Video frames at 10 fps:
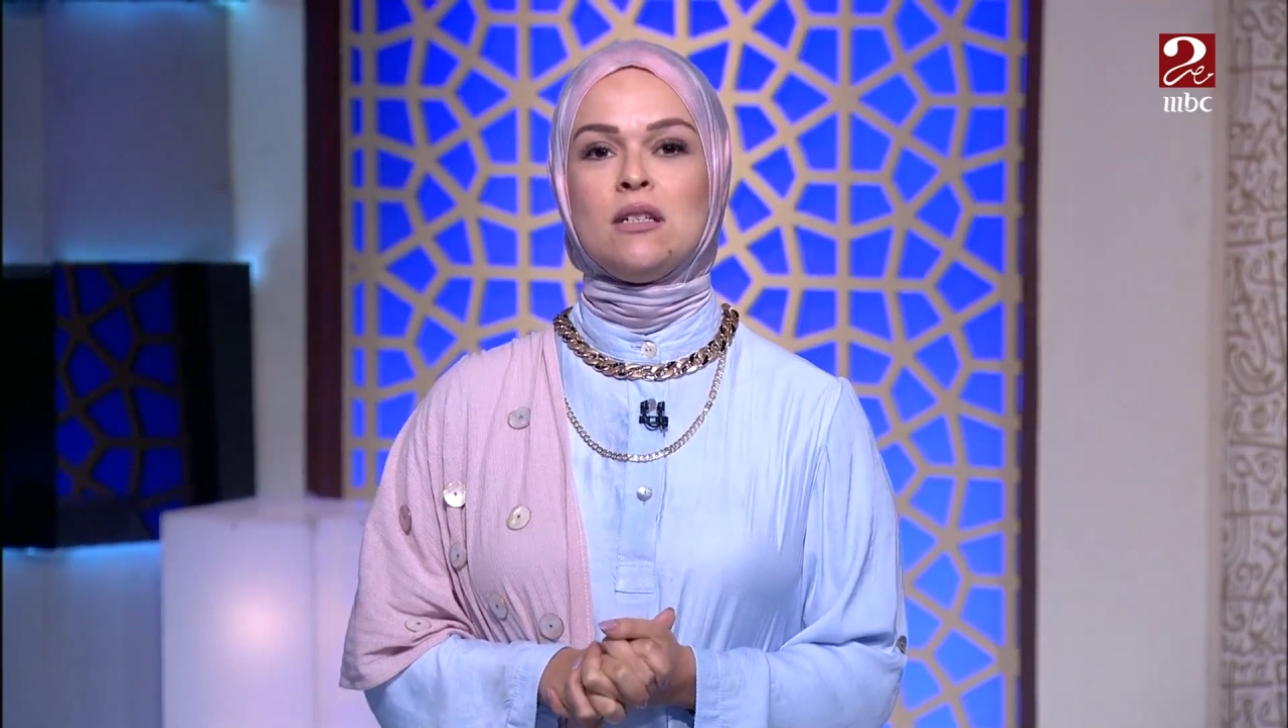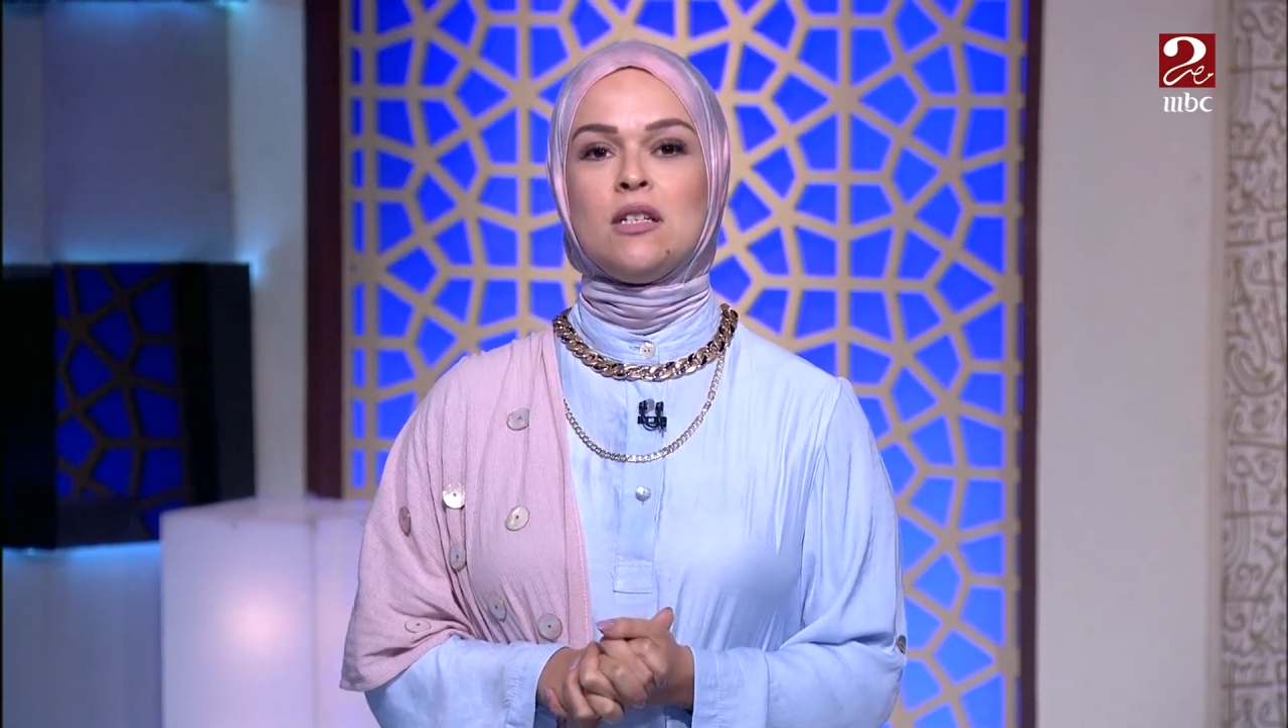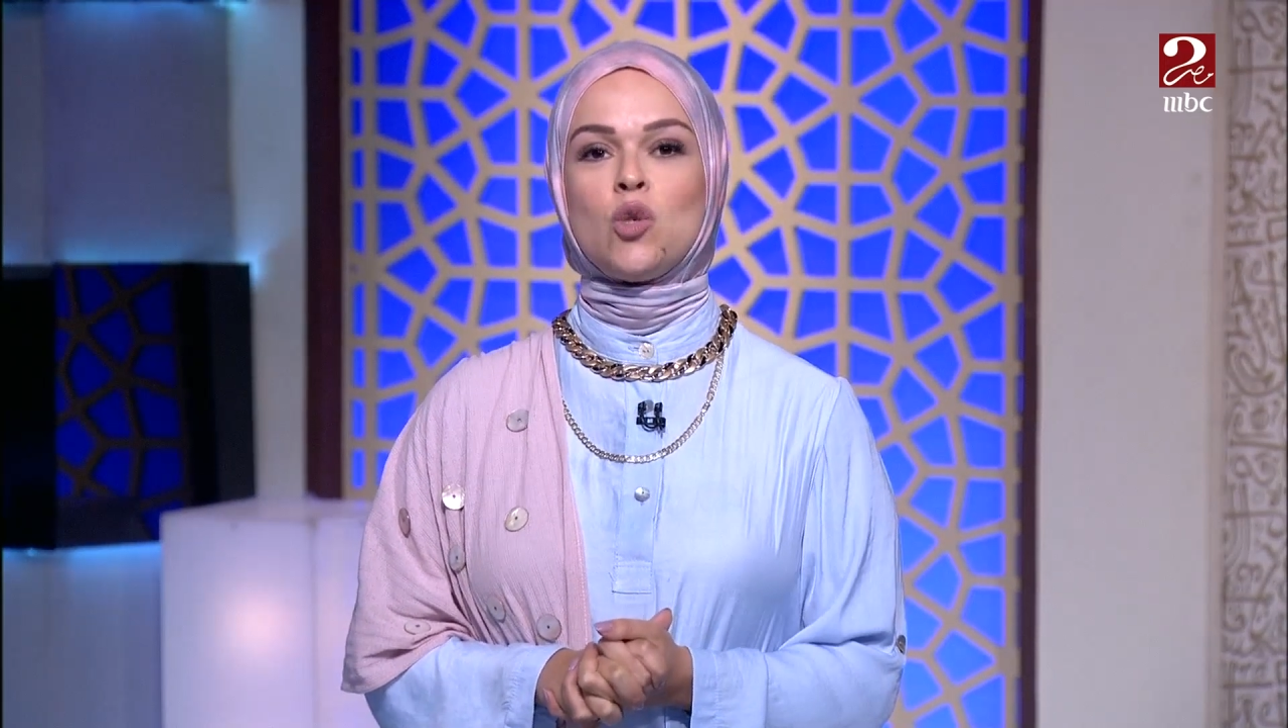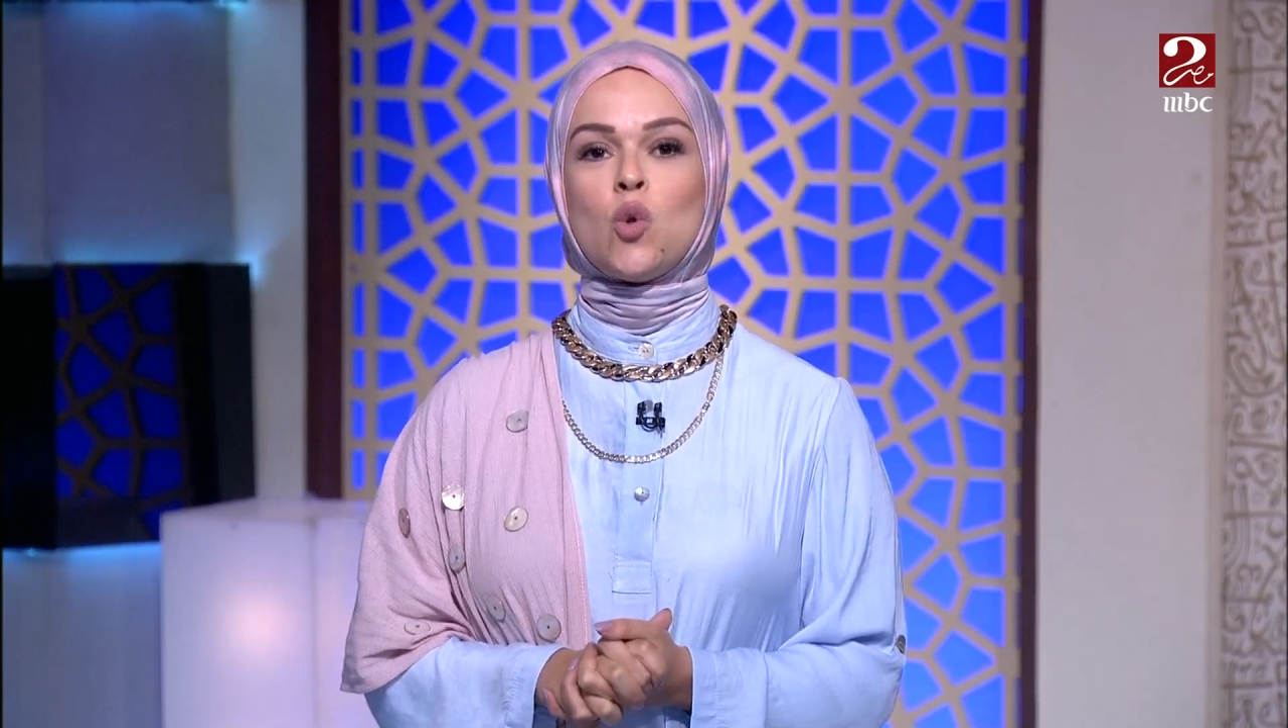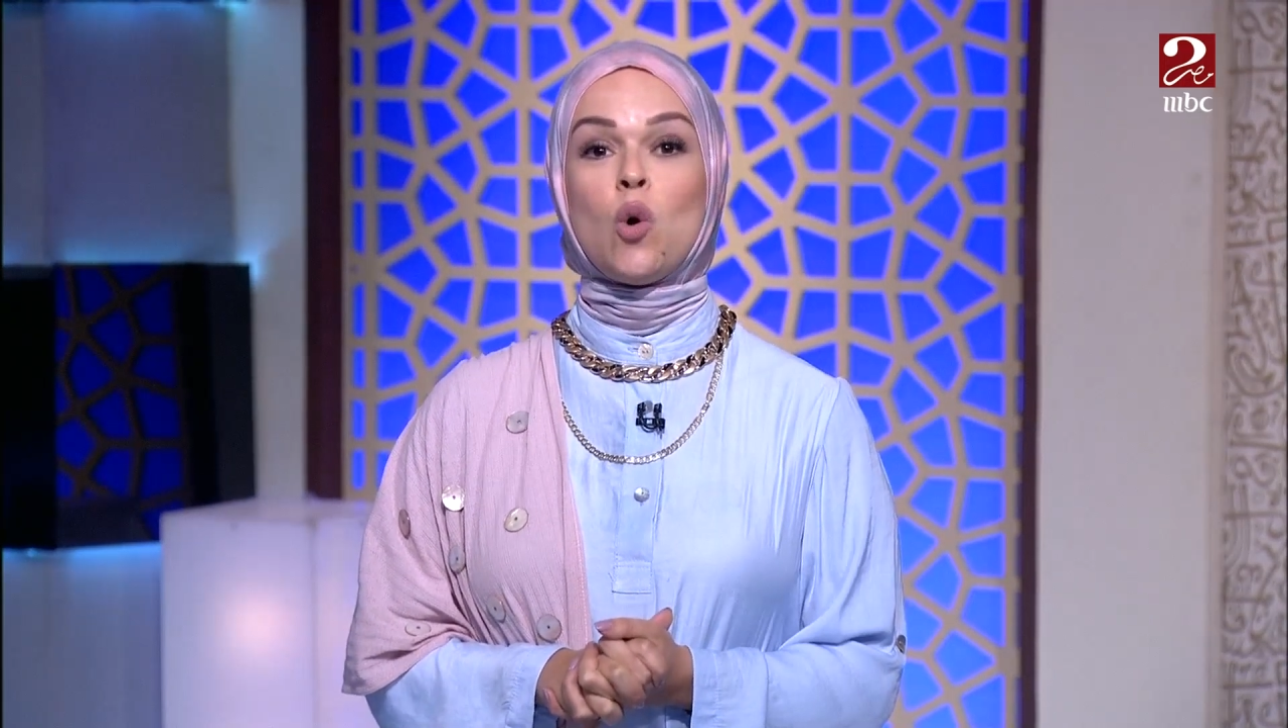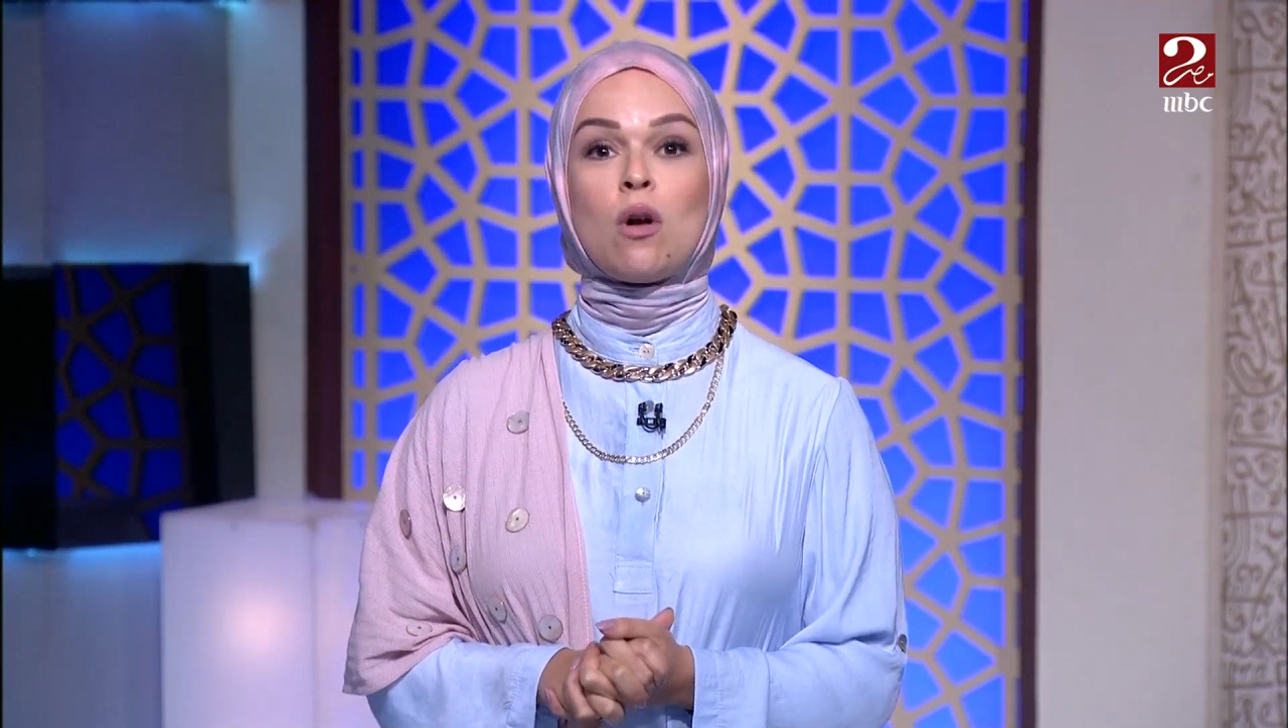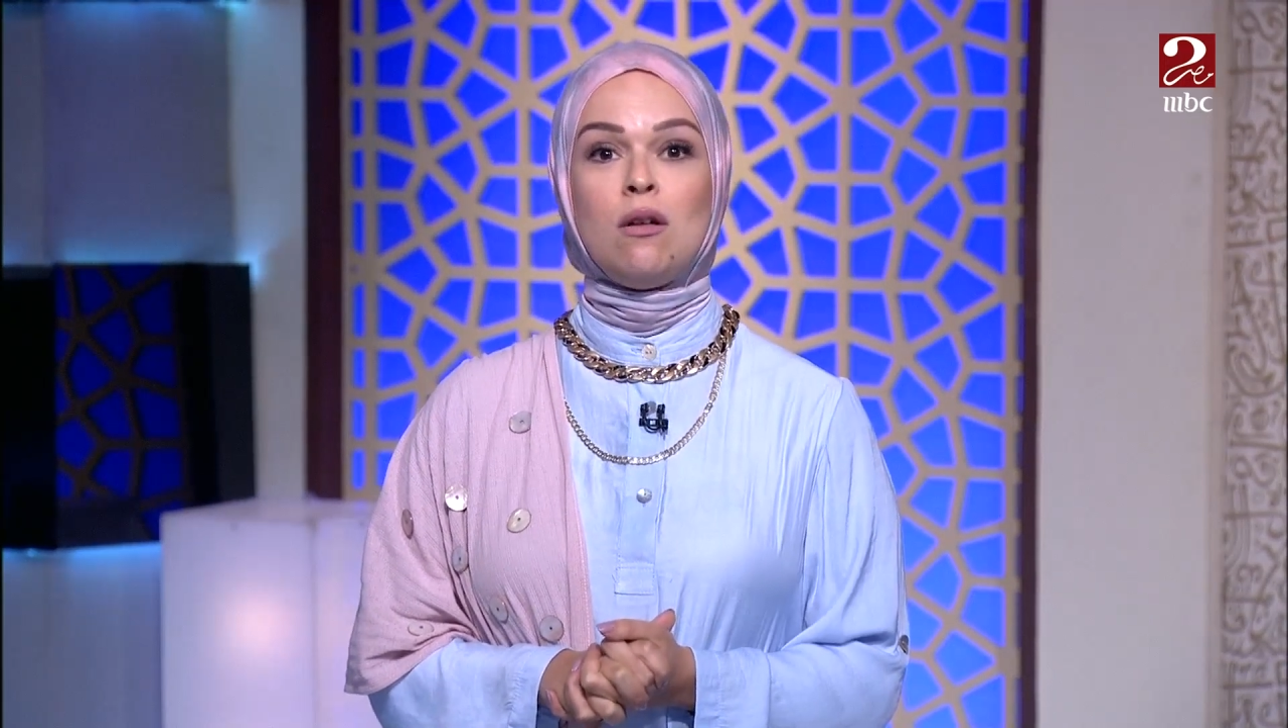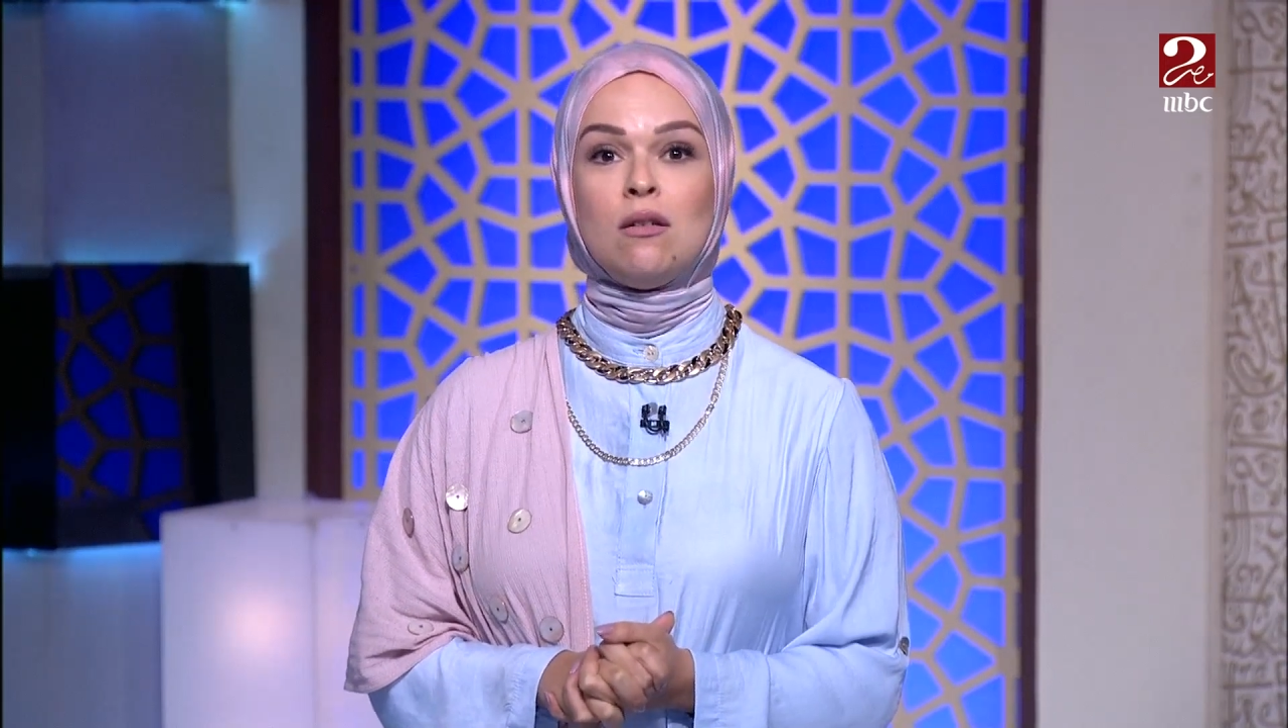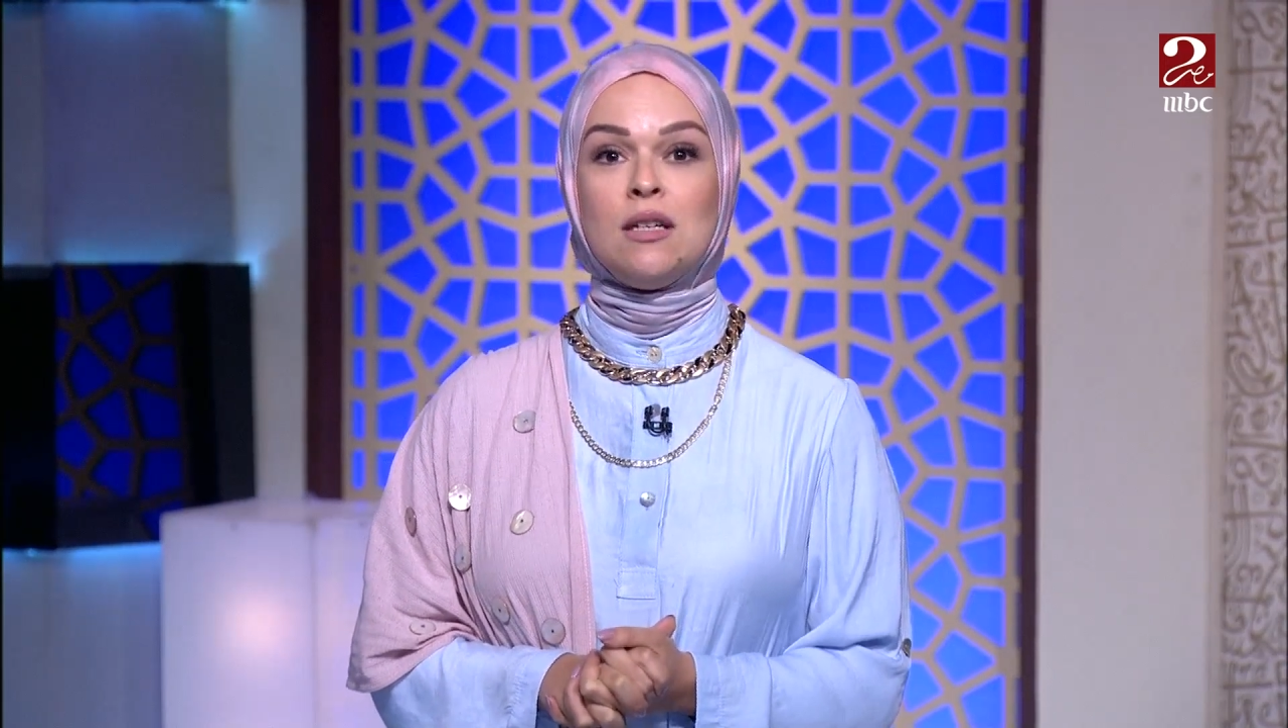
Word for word: الشهرة